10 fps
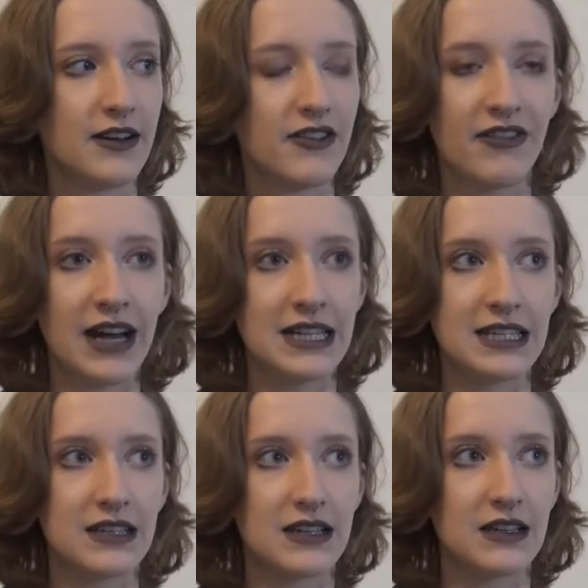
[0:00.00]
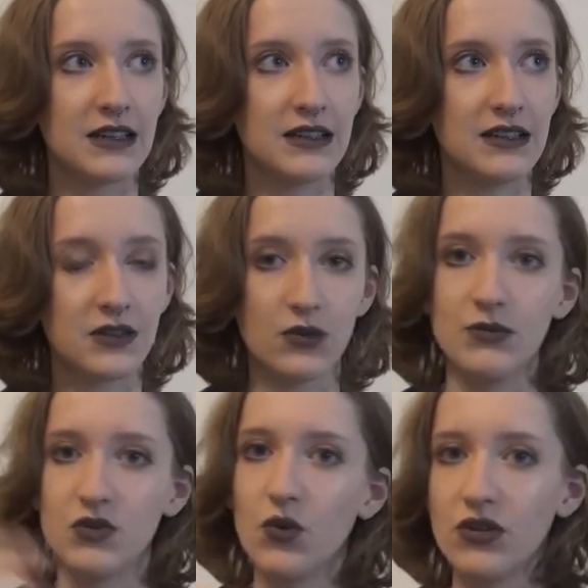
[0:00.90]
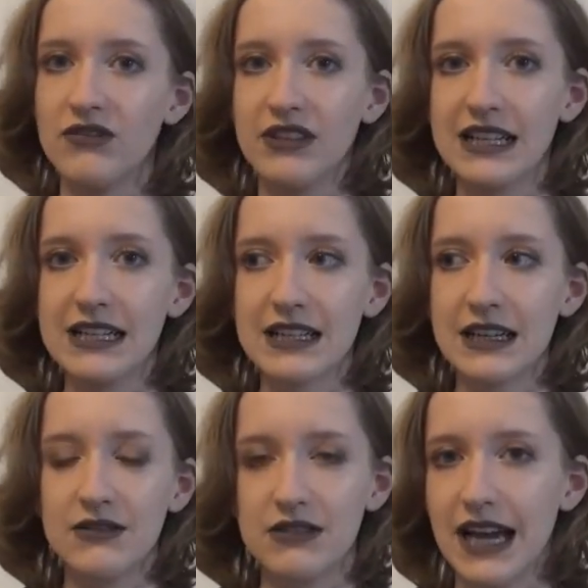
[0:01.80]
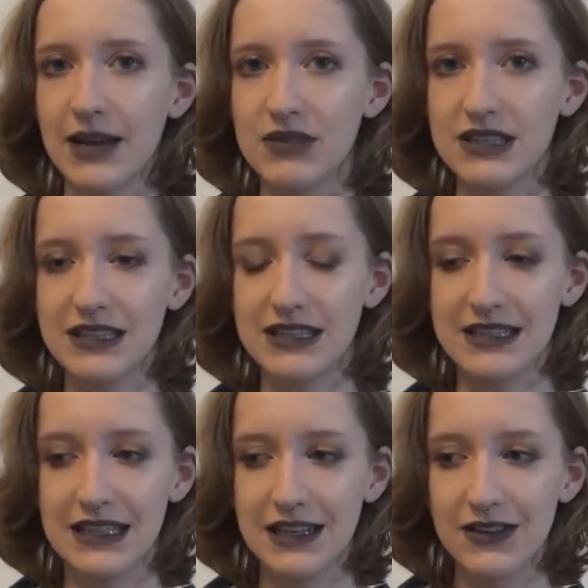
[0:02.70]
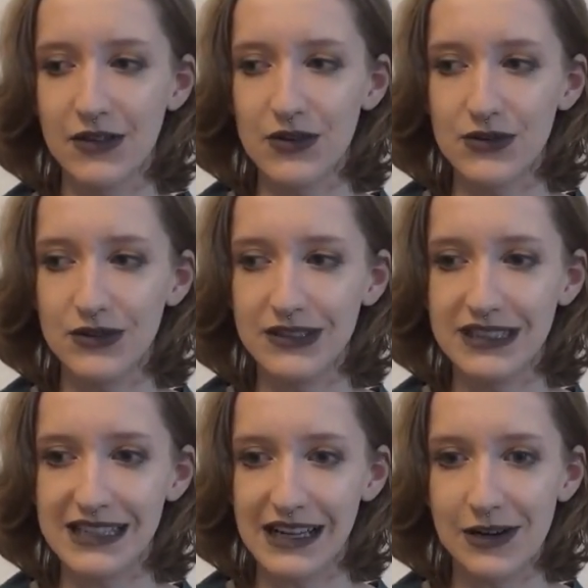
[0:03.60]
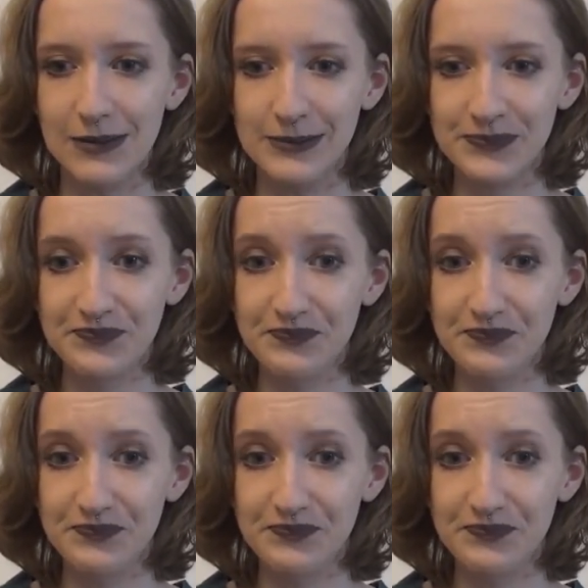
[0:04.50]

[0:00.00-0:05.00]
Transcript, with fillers: war ich so im toten Winkel drin und der hat mich nicht gesehen. Und ähm,